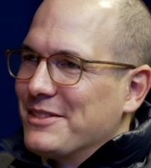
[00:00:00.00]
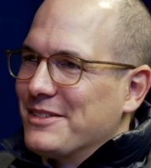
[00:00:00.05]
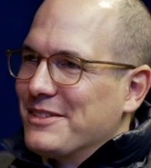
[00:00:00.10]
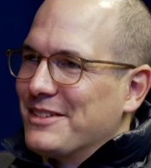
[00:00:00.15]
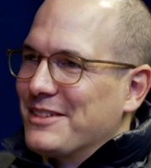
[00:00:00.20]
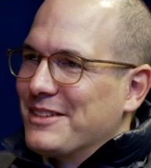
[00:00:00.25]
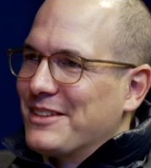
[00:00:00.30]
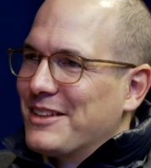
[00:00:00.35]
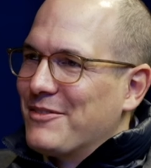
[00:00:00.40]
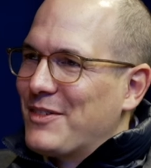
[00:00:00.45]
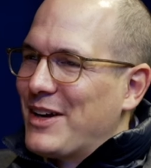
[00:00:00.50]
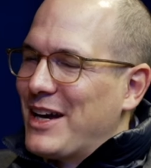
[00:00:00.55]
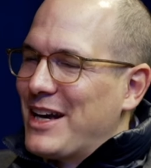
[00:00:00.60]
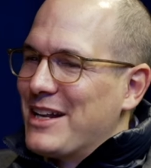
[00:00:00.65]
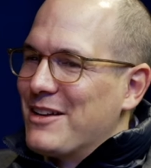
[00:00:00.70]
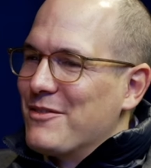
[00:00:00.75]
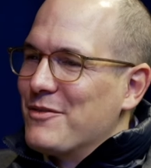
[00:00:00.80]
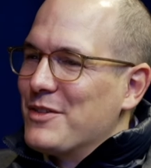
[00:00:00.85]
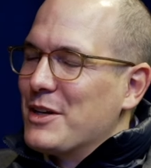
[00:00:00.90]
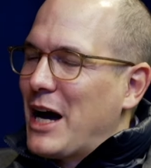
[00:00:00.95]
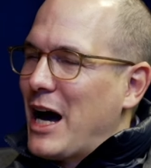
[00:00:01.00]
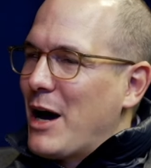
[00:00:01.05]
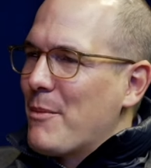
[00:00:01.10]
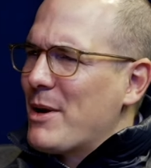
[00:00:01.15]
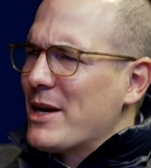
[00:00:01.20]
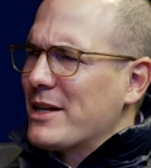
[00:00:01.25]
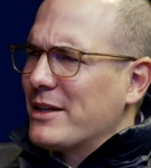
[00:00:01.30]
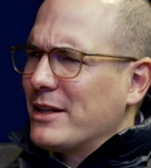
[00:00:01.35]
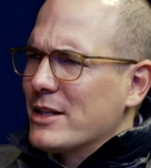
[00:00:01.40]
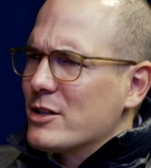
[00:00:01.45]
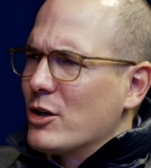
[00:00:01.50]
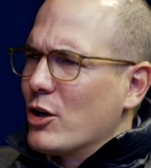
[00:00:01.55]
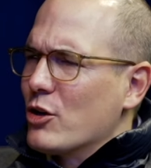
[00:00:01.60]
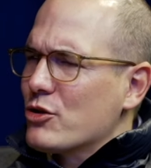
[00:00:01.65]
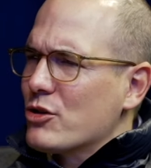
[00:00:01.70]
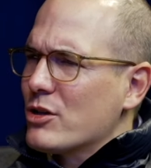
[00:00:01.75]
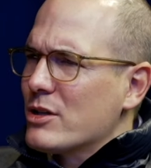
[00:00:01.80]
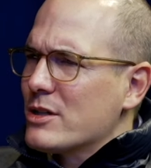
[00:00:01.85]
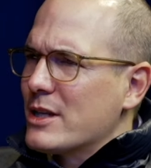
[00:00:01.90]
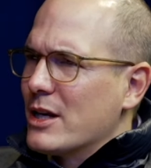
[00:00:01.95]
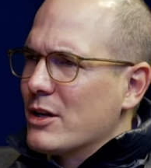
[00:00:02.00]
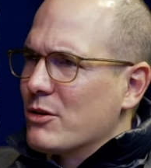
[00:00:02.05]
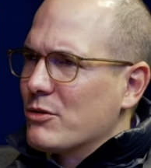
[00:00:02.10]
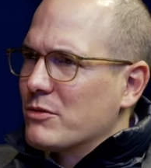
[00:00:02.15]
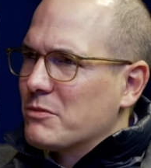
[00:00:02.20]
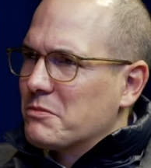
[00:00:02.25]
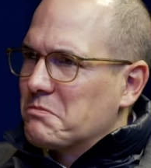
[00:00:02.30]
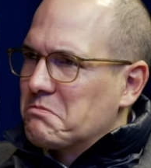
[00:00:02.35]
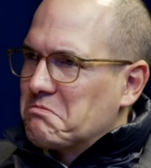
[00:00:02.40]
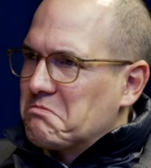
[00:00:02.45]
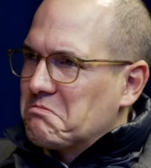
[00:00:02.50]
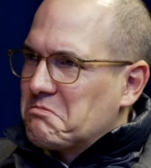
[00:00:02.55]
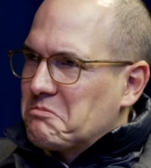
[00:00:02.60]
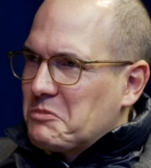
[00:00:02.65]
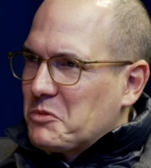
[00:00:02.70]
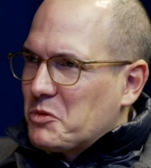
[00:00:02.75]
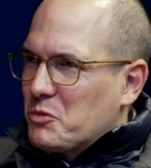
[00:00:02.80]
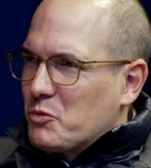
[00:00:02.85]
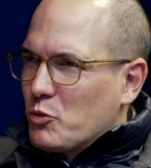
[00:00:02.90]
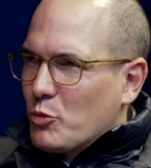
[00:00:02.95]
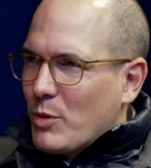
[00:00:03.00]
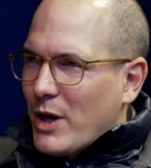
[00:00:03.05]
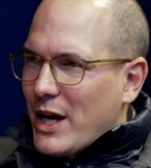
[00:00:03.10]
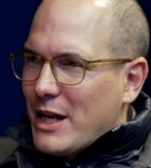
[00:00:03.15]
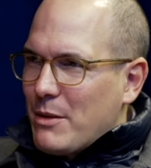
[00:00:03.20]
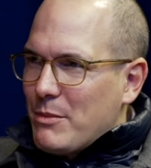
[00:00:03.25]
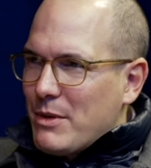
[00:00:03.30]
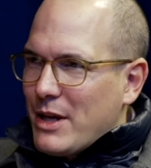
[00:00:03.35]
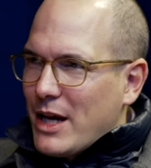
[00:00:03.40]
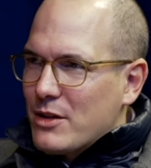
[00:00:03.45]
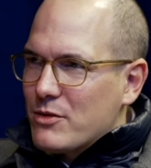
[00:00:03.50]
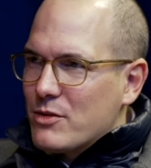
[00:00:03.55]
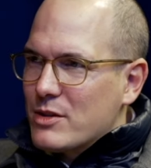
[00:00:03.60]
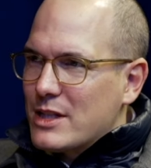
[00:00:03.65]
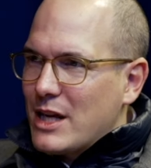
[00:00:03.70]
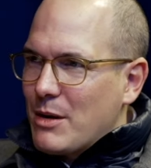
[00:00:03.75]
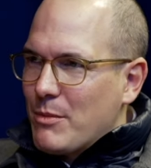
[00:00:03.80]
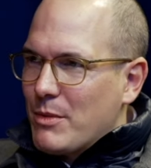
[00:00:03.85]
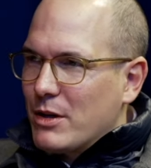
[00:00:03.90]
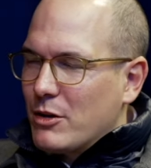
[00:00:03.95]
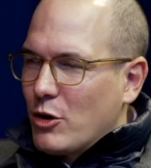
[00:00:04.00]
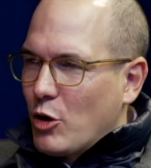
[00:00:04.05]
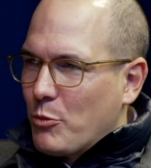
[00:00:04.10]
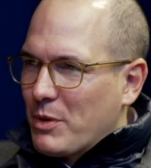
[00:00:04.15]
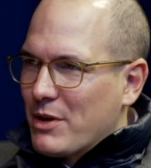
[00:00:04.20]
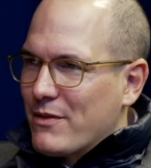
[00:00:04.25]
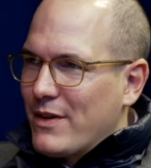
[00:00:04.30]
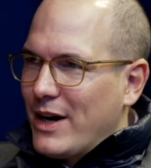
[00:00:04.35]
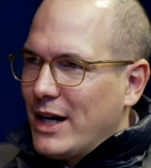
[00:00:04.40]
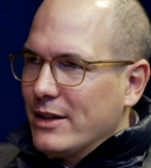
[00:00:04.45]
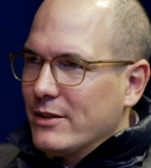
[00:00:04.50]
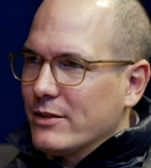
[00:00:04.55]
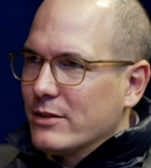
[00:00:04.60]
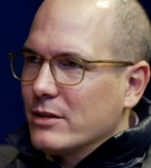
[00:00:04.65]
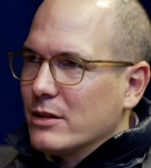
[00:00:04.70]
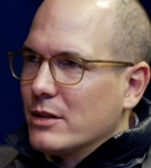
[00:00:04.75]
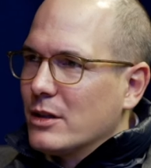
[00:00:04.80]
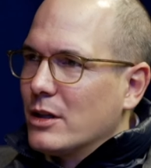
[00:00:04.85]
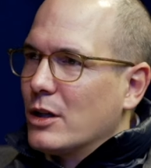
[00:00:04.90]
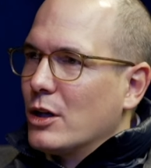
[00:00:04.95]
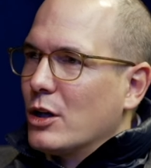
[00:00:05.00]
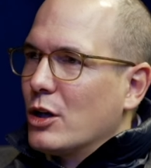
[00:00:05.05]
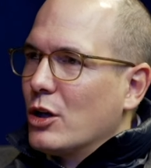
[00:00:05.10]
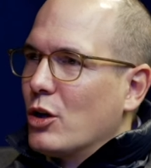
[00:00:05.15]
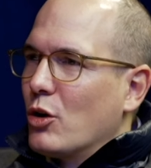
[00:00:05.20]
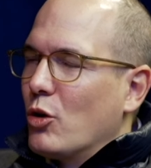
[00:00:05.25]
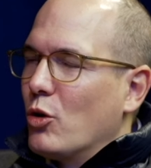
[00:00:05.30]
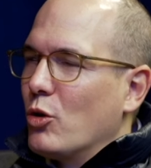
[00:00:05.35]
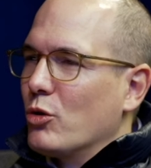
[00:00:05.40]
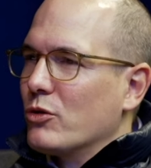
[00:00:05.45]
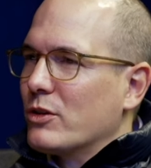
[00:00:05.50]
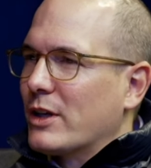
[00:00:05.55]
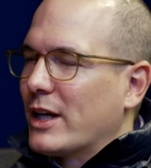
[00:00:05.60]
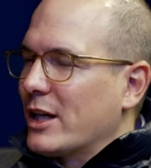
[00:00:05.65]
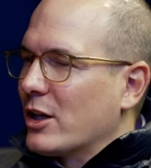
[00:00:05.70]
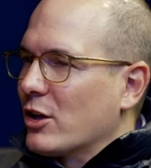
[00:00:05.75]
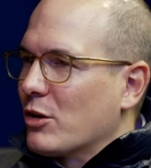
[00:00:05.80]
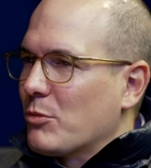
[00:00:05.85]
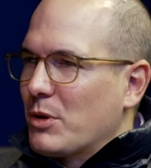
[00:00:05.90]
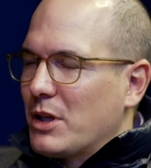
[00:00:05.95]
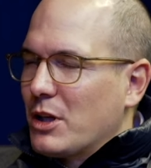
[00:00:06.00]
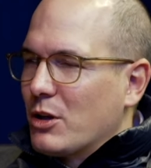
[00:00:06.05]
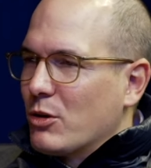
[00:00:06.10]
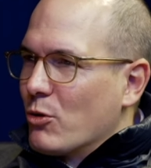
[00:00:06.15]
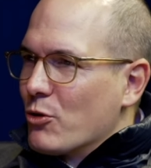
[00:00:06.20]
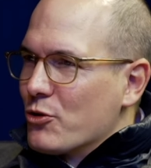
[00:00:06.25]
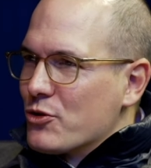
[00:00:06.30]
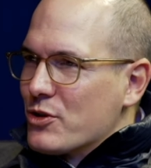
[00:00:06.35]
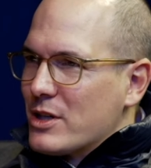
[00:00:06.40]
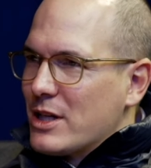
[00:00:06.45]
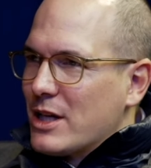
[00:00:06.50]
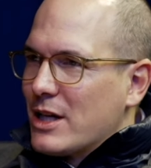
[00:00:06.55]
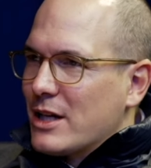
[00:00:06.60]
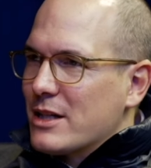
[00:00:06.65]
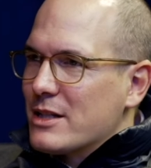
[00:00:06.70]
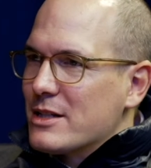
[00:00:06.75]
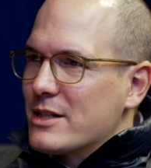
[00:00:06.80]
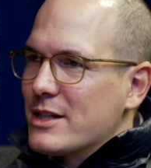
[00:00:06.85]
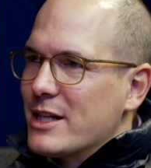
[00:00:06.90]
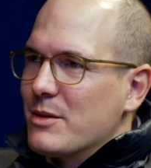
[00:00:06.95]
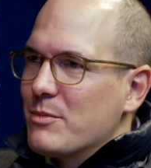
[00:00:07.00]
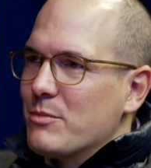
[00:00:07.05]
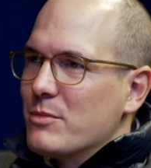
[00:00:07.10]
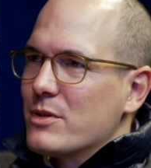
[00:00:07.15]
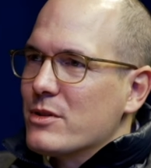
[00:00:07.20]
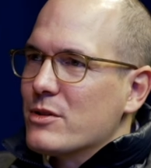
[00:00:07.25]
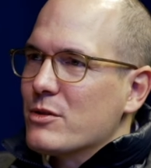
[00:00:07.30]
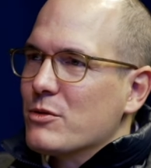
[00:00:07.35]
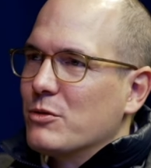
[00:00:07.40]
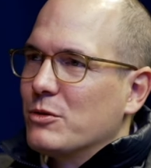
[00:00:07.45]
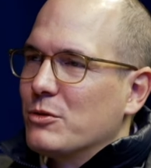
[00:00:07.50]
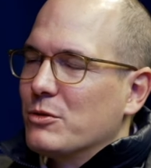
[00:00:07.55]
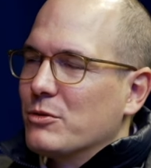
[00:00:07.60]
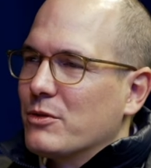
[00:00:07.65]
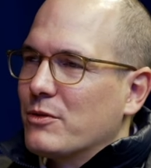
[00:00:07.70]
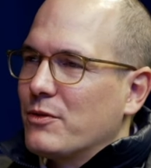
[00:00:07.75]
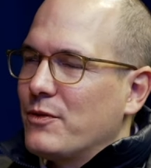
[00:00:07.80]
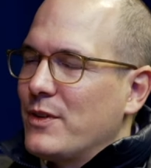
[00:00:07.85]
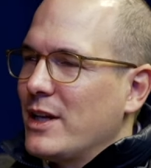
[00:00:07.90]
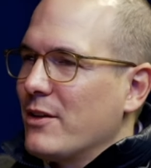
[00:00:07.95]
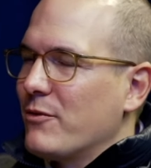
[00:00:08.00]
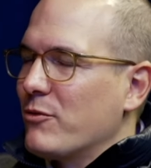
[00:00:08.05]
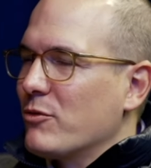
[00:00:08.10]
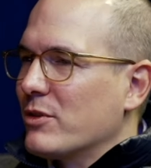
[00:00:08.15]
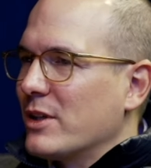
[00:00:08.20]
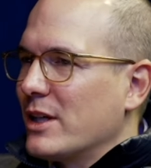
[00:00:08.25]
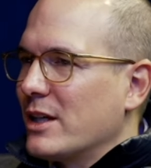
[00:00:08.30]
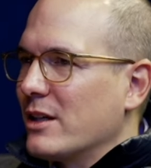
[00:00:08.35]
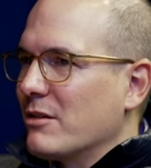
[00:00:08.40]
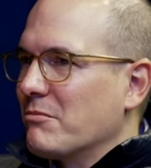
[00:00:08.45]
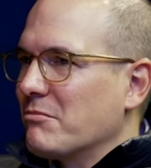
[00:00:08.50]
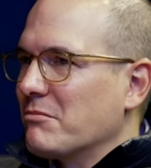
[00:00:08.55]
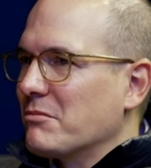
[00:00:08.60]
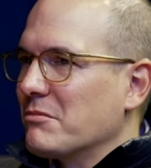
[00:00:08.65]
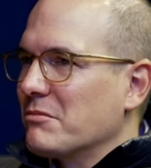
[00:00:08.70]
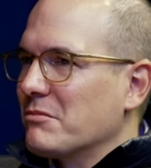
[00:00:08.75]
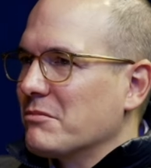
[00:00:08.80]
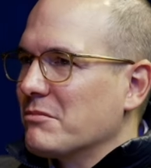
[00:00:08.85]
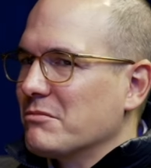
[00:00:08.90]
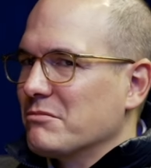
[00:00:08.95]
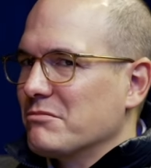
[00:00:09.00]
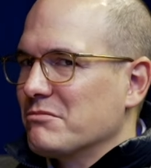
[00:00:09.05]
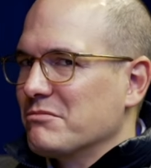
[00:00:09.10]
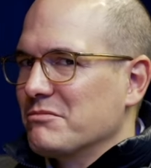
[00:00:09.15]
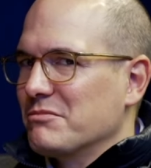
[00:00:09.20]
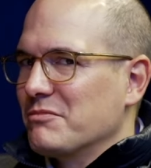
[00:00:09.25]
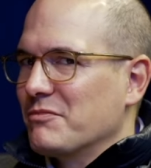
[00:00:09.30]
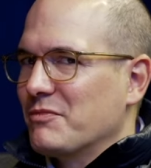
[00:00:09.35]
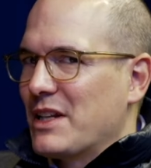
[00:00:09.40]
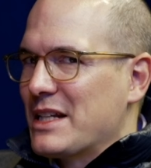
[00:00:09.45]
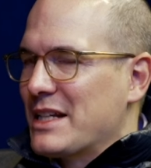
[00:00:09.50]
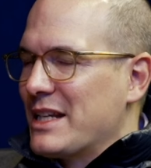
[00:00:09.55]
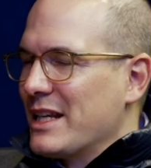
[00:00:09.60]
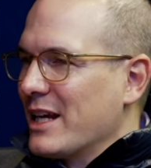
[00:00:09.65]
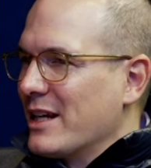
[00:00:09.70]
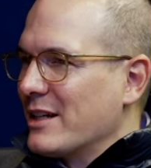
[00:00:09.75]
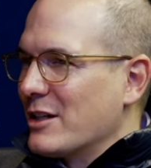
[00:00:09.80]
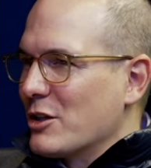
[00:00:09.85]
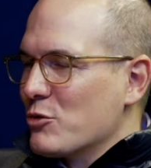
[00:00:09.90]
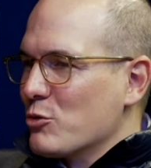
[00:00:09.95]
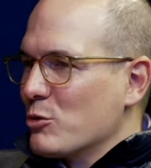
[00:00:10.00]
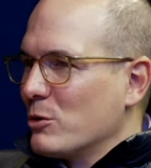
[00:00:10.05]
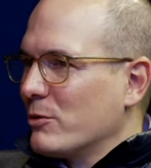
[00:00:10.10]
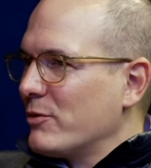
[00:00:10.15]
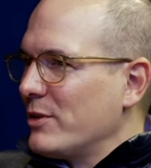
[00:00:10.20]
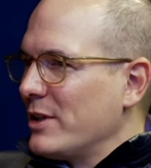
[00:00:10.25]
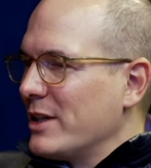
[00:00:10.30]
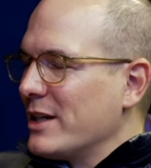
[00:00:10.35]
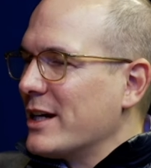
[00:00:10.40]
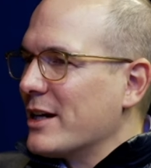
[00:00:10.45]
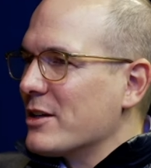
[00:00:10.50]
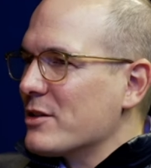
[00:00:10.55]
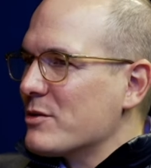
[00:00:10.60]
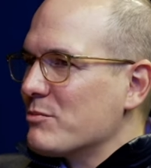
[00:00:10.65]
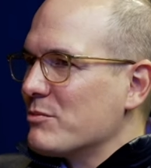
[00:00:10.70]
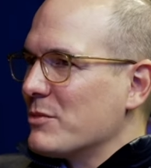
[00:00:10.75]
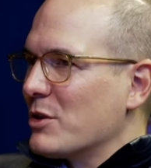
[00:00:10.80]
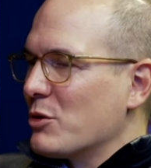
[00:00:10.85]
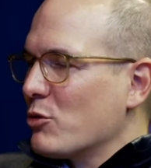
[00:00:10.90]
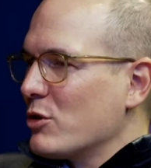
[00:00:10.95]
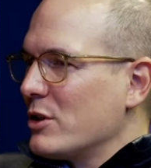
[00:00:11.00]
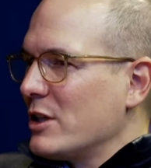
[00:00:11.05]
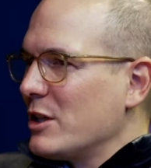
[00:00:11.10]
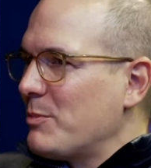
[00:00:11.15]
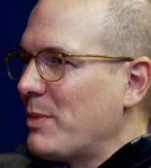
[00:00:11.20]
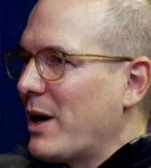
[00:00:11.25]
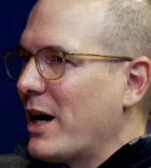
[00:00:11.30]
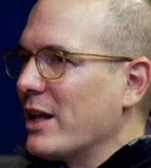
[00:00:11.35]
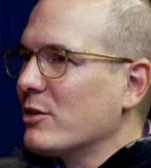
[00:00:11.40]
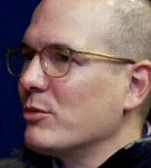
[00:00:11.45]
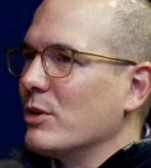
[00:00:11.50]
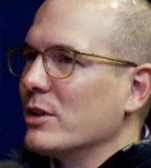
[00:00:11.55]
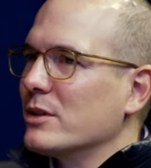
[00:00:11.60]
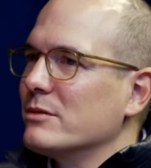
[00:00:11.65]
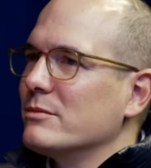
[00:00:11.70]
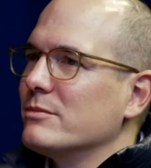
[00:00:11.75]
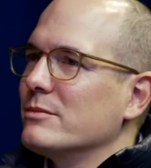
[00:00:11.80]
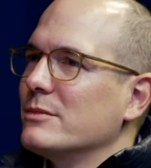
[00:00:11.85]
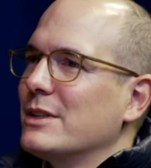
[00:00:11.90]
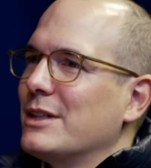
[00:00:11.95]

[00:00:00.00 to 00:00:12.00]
Ja. Weil wir arbeiten jetzt auch schon seit über einem Jahr zusammen, auch ja. privat. Ja. Und reden über die großen Dinge des Lebens und viele von denen, wenn Dinge in der Zukunft liegen, kann natürlich nicht beantworten.